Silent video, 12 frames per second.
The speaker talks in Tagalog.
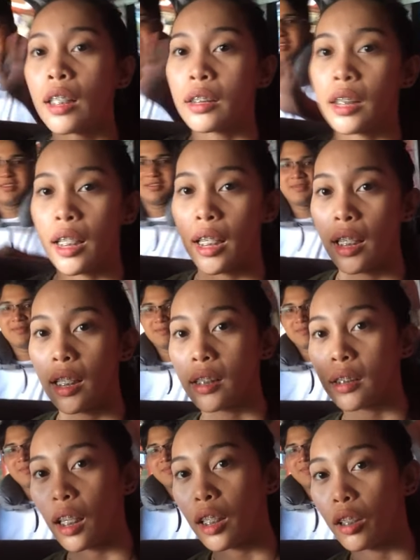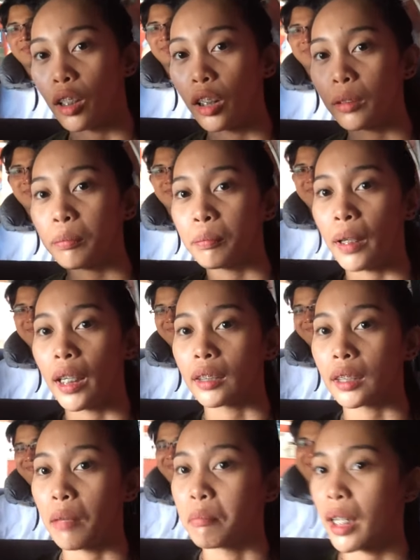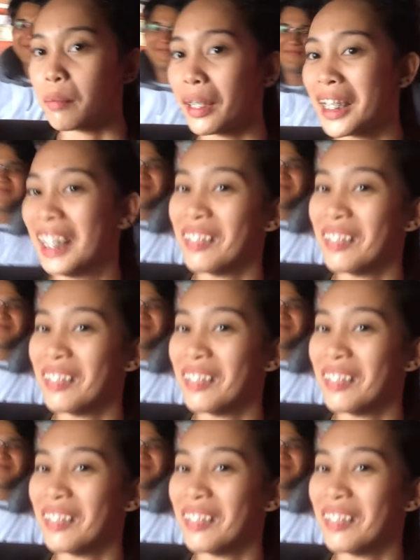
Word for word: since, ayun, parang sembrik pa rin